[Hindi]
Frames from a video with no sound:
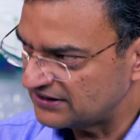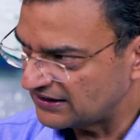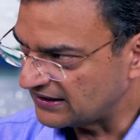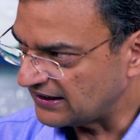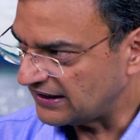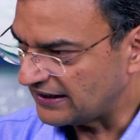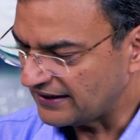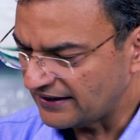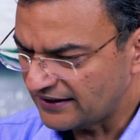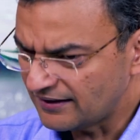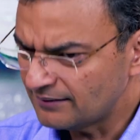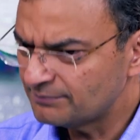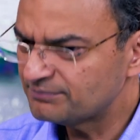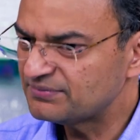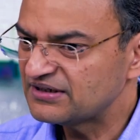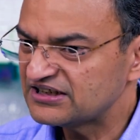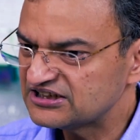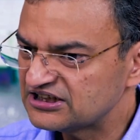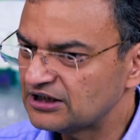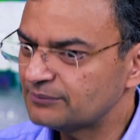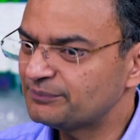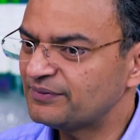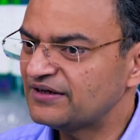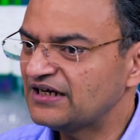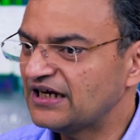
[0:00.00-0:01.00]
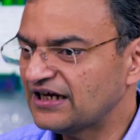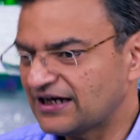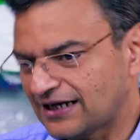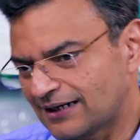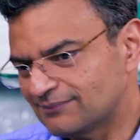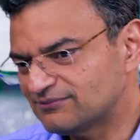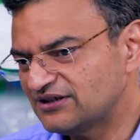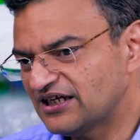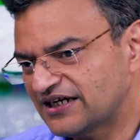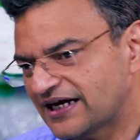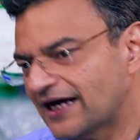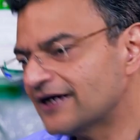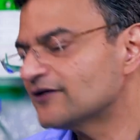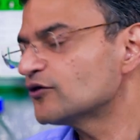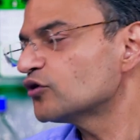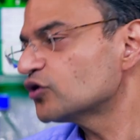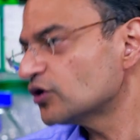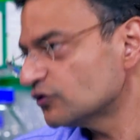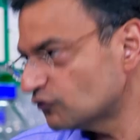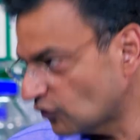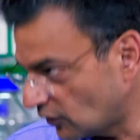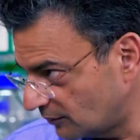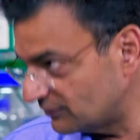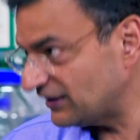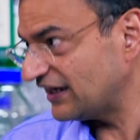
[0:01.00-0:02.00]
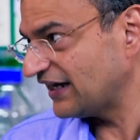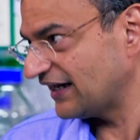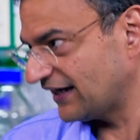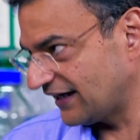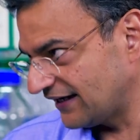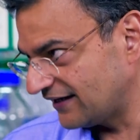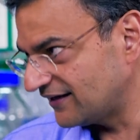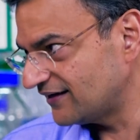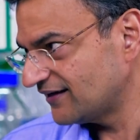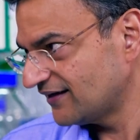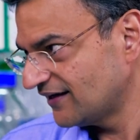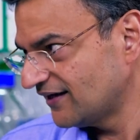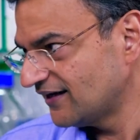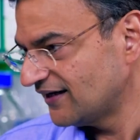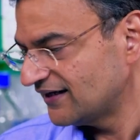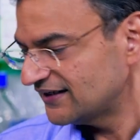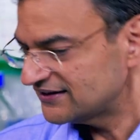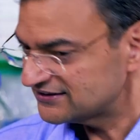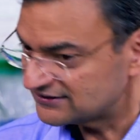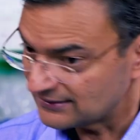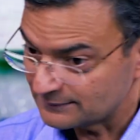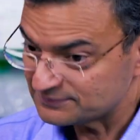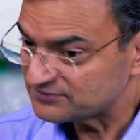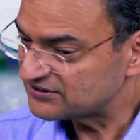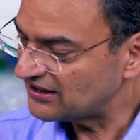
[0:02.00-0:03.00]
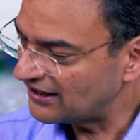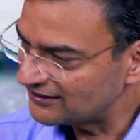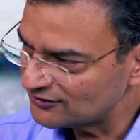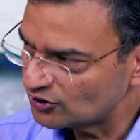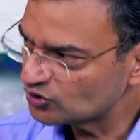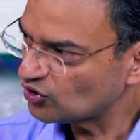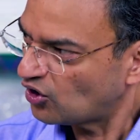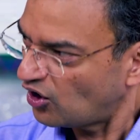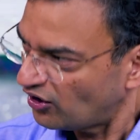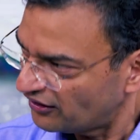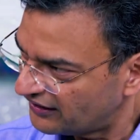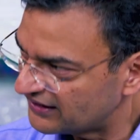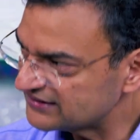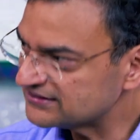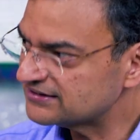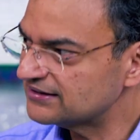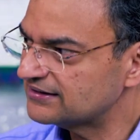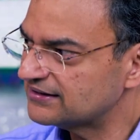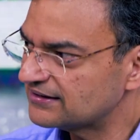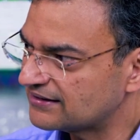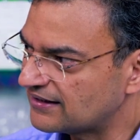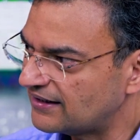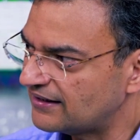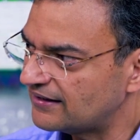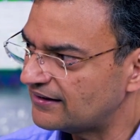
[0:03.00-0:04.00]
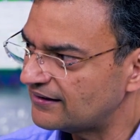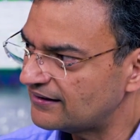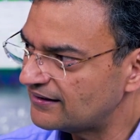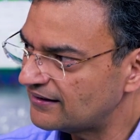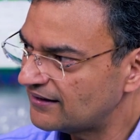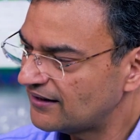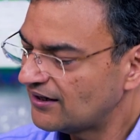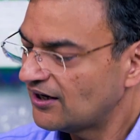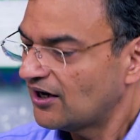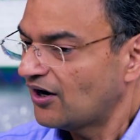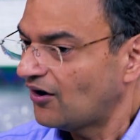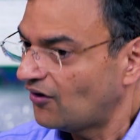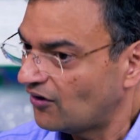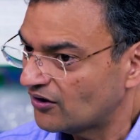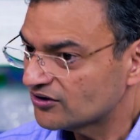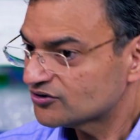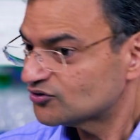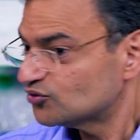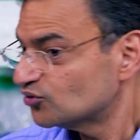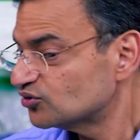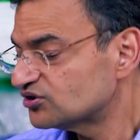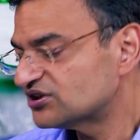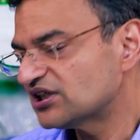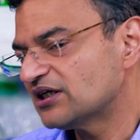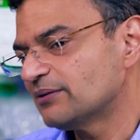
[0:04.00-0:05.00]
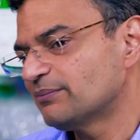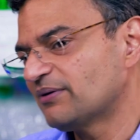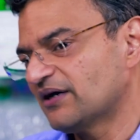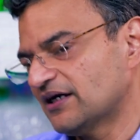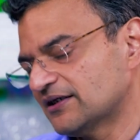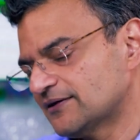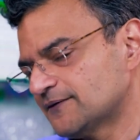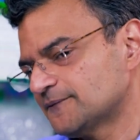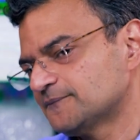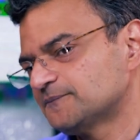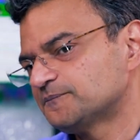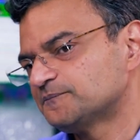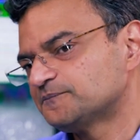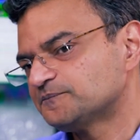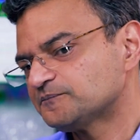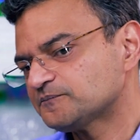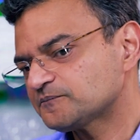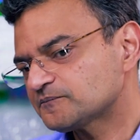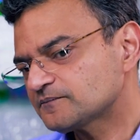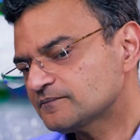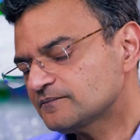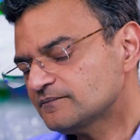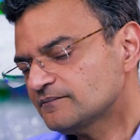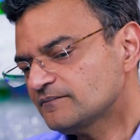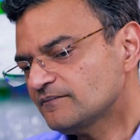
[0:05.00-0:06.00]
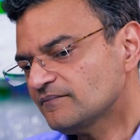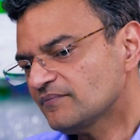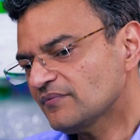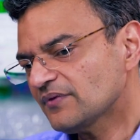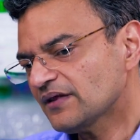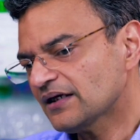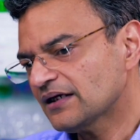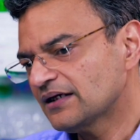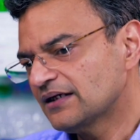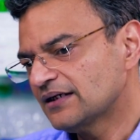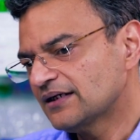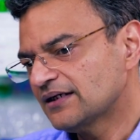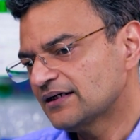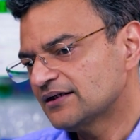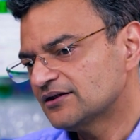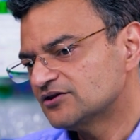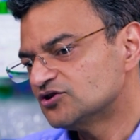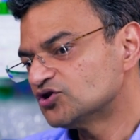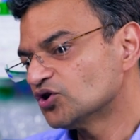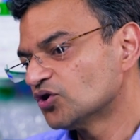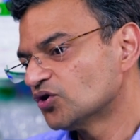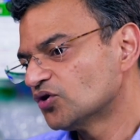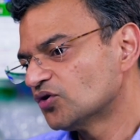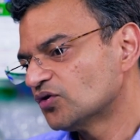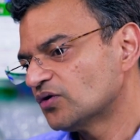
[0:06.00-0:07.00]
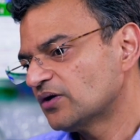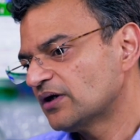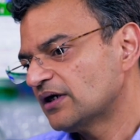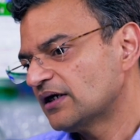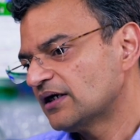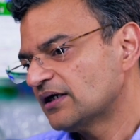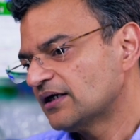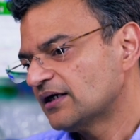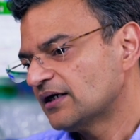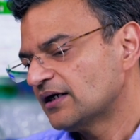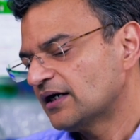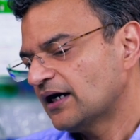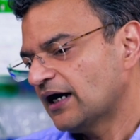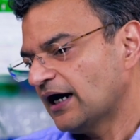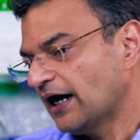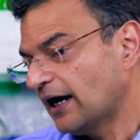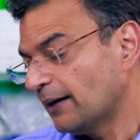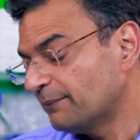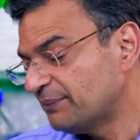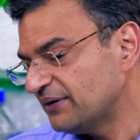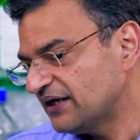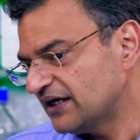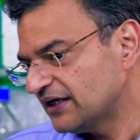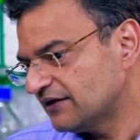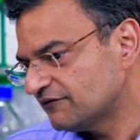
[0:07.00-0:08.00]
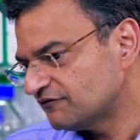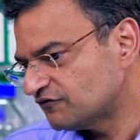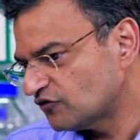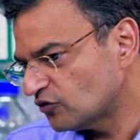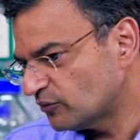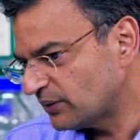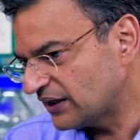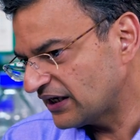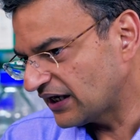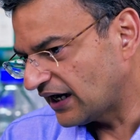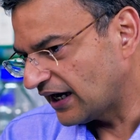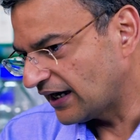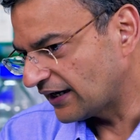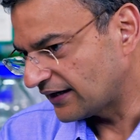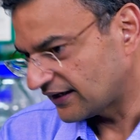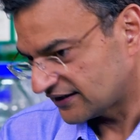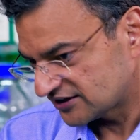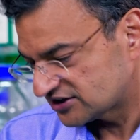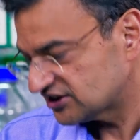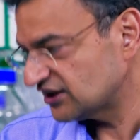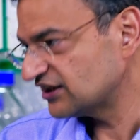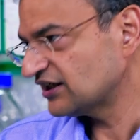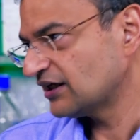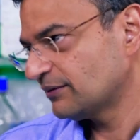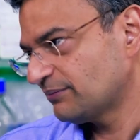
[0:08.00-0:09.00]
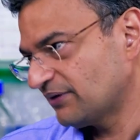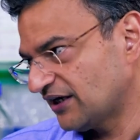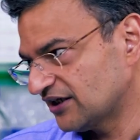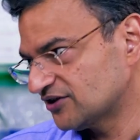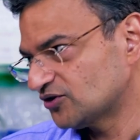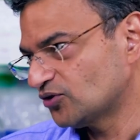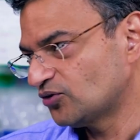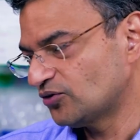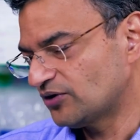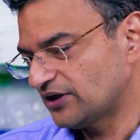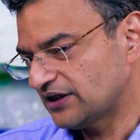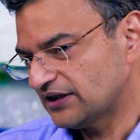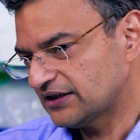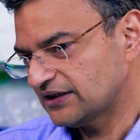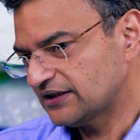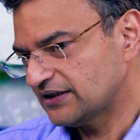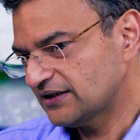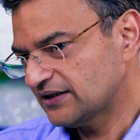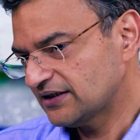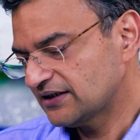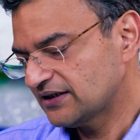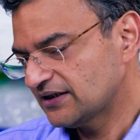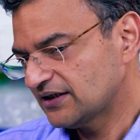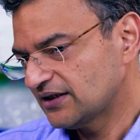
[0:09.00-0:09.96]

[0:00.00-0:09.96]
दिखाया है बीजेपी ने कम दिखाया क्योंकि वो अब ले आए hmm. सबसे ज़्यादा कांग्रेस ने दिखाया है और दूसरी बात जो अभी वुमेन आरक्षण की बात हो रही है